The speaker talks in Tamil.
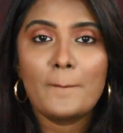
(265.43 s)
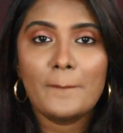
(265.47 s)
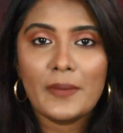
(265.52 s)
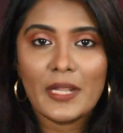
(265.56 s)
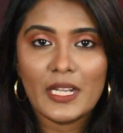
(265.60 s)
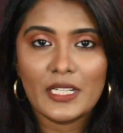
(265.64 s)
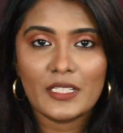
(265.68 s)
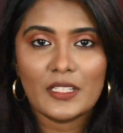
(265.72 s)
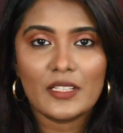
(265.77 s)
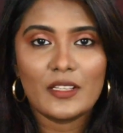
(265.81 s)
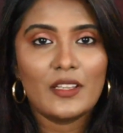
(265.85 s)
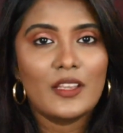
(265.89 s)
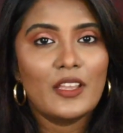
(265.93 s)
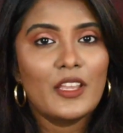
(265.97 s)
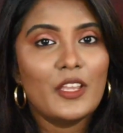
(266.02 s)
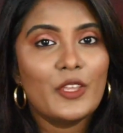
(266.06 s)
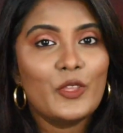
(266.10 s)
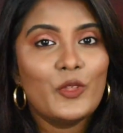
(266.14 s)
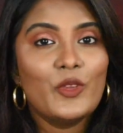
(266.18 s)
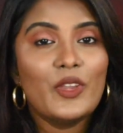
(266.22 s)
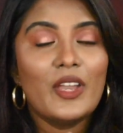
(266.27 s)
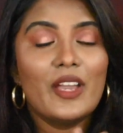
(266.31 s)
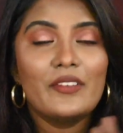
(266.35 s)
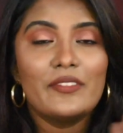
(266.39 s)
பட்
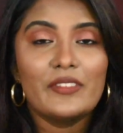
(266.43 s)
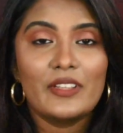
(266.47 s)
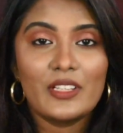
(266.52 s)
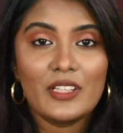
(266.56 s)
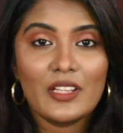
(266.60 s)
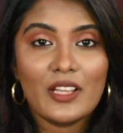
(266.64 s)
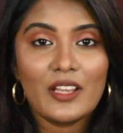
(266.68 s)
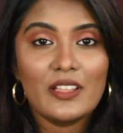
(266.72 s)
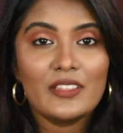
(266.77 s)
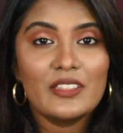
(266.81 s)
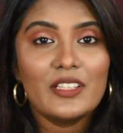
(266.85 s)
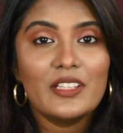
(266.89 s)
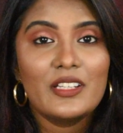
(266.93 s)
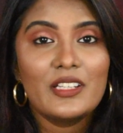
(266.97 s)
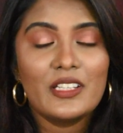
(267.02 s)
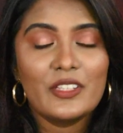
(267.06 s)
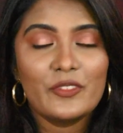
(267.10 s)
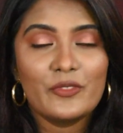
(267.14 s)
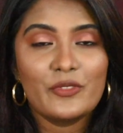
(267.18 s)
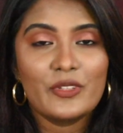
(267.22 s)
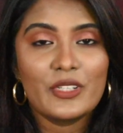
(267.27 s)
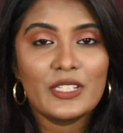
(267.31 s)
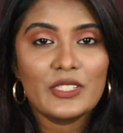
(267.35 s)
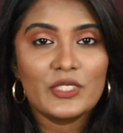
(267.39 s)
யூ ஹாவ் அனதர்
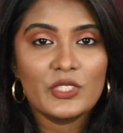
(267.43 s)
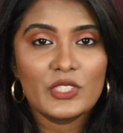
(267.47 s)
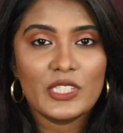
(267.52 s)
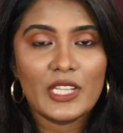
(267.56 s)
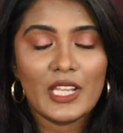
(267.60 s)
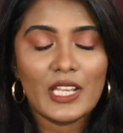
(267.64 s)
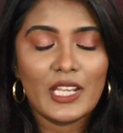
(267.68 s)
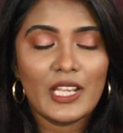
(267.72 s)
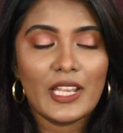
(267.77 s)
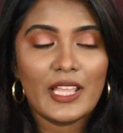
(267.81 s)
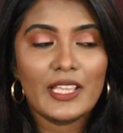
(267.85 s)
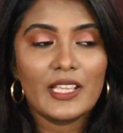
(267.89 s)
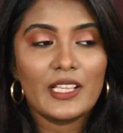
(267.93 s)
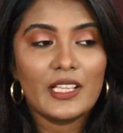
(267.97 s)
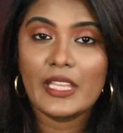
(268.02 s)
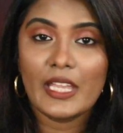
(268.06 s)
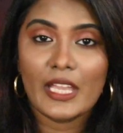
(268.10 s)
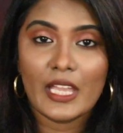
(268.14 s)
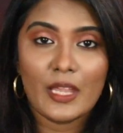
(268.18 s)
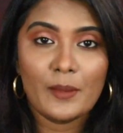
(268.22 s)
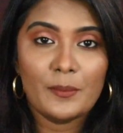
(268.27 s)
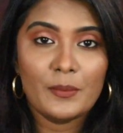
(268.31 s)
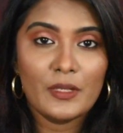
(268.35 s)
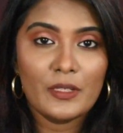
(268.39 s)
டிஃப்ரெண்ட் ஷேட் லைக்
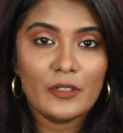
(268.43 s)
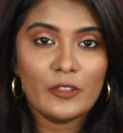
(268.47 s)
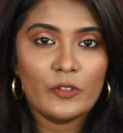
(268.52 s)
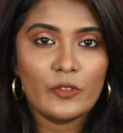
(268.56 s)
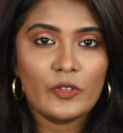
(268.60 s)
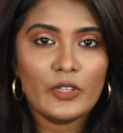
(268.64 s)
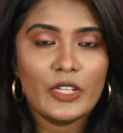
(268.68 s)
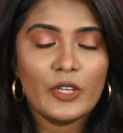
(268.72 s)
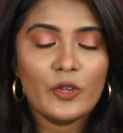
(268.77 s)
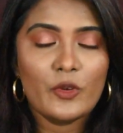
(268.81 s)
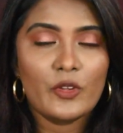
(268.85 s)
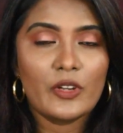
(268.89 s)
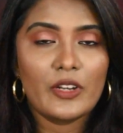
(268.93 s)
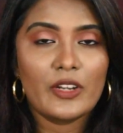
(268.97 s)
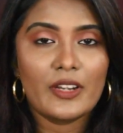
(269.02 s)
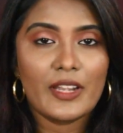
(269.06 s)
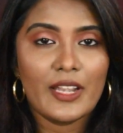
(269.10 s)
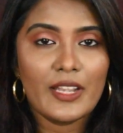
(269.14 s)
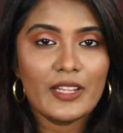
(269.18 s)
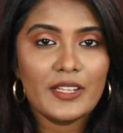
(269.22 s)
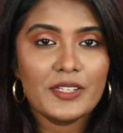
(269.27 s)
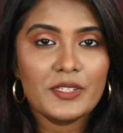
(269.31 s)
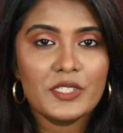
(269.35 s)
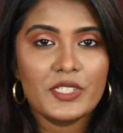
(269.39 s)
கேப்டிவ் விட ஒரு
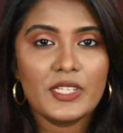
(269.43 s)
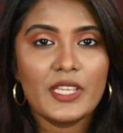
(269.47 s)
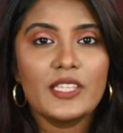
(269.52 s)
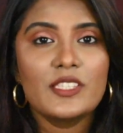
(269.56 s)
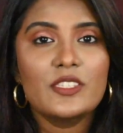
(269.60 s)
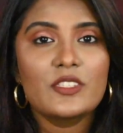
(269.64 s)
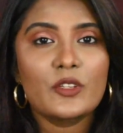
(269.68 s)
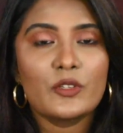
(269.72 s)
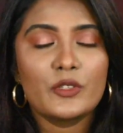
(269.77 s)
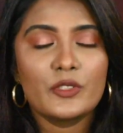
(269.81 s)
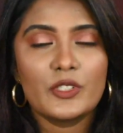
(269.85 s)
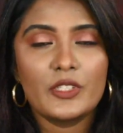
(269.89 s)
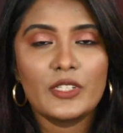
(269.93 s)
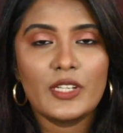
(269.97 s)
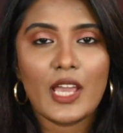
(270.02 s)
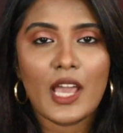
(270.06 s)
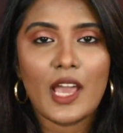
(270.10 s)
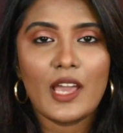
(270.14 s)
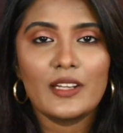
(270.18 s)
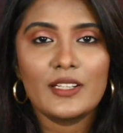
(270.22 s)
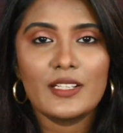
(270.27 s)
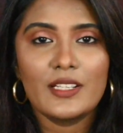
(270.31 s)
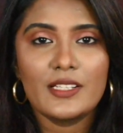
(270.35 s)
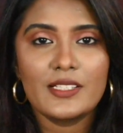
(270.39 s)
ரெண்டு ஷேட்ஸ் கொஞ்சம்
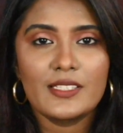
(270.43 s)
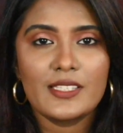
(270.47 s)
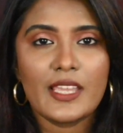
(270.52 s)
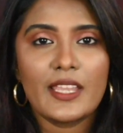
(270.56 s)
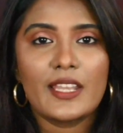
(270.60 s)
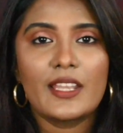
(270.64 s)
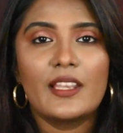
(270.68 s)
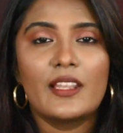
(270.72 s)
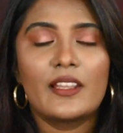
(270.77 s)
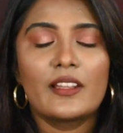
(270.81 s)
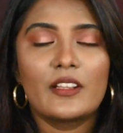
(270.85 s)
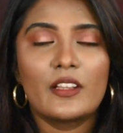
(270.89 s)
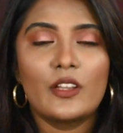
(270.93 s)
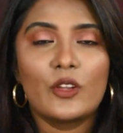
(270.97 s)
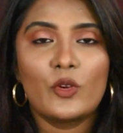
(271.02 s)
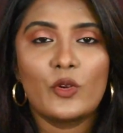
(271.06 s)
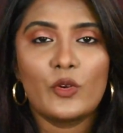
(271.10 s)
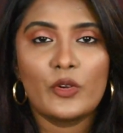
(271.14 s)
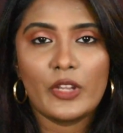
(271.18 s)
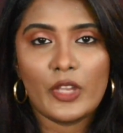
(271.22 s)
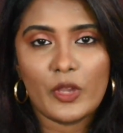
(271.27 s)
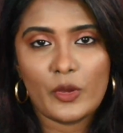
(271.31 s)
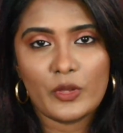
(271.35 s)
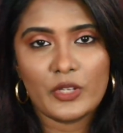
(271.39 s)
டார்க்கர் சைடில்
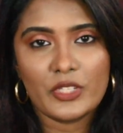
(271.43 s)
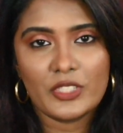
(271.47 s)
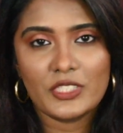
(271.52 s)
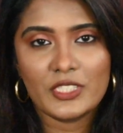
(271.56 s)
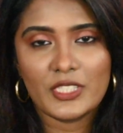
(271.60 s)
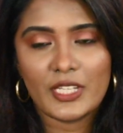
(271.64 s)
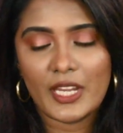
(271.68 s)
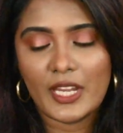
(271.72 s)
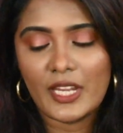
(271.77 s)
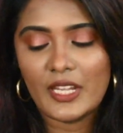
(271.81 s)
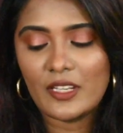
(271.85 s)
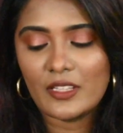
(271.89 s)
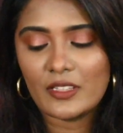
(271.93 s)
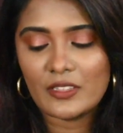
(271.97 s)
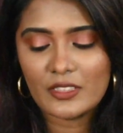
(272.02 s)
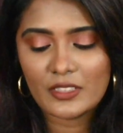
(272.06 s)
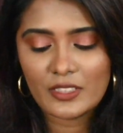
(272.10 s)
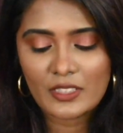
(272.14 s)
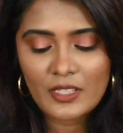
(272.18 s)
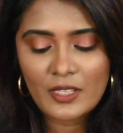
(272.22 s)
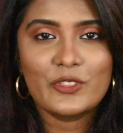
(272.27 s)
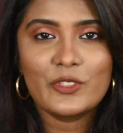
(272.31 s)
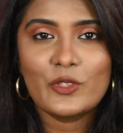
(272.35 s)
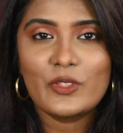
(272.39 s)
இருக்கக்கூடிய ஒரு ஷேட்
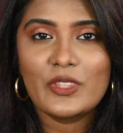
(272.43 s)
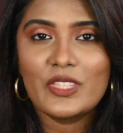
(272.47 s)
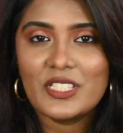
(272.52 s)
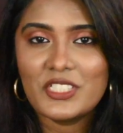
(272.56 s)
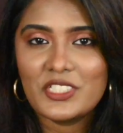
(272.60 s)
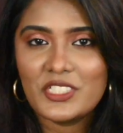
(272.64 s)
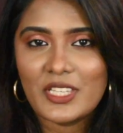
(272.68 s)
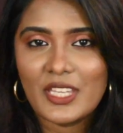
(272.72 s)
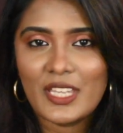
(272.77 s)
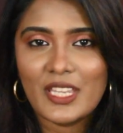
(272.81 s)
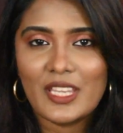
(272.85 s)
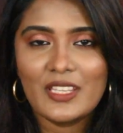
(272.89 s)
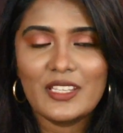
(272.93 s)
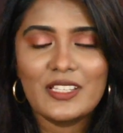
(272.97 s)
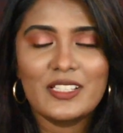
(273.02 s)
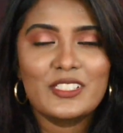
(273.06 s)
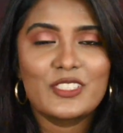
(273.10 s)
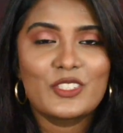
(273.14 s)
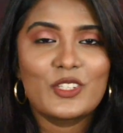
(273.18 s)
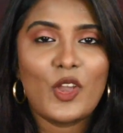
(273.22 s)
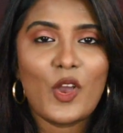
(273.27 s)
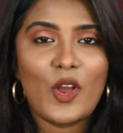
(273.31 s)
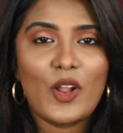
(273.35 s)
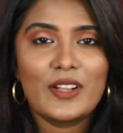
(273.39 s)
இது ஸோ திஸ் ஷேட்
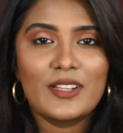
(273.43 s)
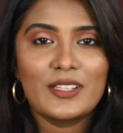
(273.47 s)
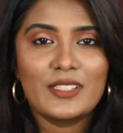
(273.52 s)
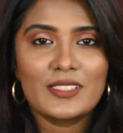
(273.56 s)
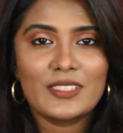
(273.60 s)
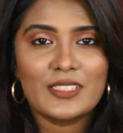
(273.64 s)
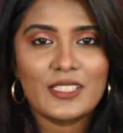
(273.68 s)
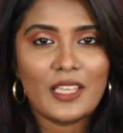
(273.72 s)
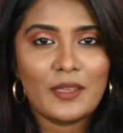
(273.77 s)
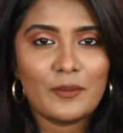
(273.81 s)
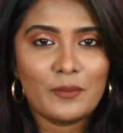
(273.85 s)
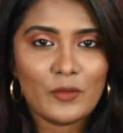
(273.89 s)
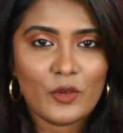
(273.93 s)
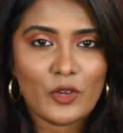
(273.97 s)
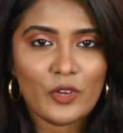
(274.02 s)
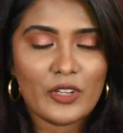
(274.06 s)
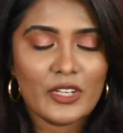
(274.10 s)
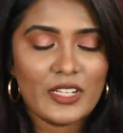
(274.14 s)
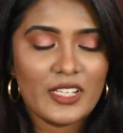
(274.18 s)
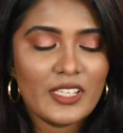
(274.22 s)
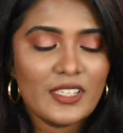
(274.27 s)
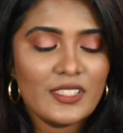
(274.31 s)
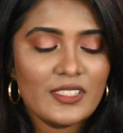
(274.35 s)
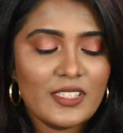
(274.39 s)
இஸ் கால்ட் அஸ்
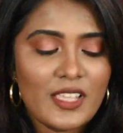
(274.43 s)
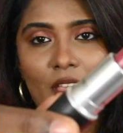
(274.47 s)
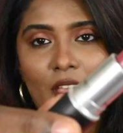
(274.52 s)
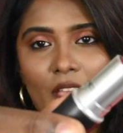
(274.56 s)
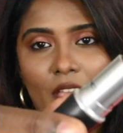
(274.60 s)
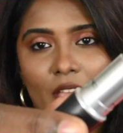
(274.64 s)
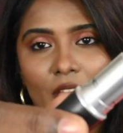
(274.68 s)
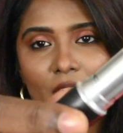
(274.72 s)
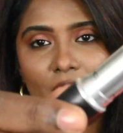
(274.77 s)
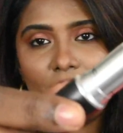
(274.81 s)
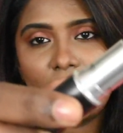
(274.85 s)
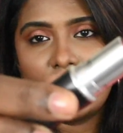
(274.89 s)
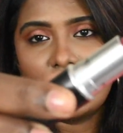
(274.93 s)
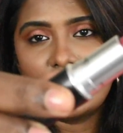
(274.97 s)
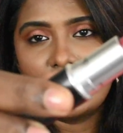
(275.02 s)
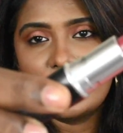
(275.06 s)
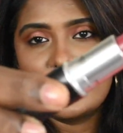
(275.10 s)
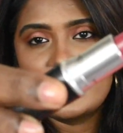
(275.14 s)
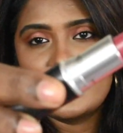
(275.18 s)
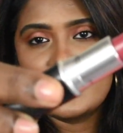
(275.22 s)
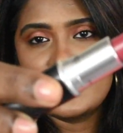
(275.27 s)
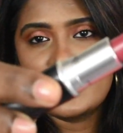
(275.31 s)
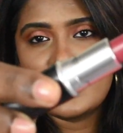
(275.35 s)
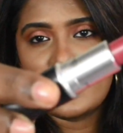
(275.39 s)
எமோரஸ் அண்ட்
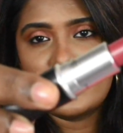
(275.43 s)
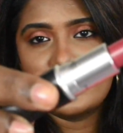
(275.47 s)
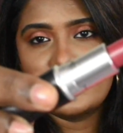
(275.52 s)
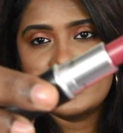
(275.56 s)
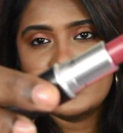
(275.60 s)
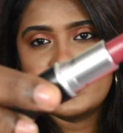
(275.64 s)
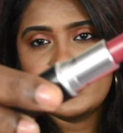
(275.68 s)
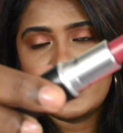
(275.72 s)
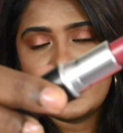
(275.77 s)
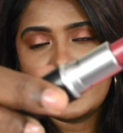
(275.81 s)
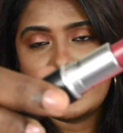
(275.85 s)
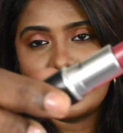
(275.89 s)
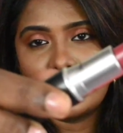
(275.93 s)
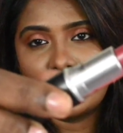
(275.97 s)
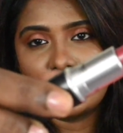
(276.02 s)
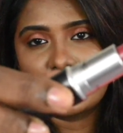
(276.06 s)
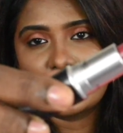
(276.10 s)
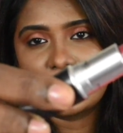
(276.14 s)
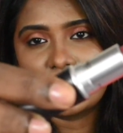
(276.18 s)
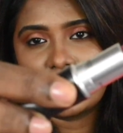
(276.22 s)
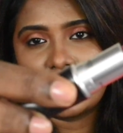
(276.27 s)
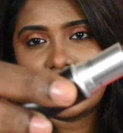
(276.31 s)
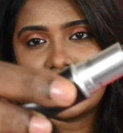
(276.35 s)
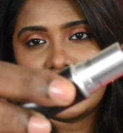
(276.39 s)
திஸ் இஸ் ஹவ் த ஷேட்
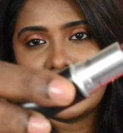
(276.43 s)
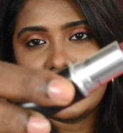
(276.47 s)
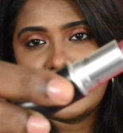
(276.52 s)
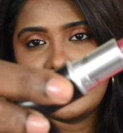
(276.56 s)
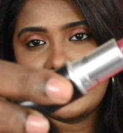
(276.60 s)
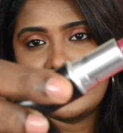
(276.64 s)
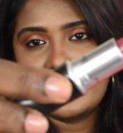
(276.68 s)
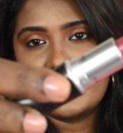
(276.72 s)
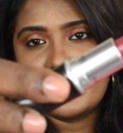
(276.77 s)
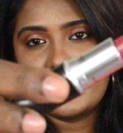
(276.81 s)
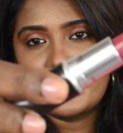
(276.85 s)
லுக்ஸ் லைக்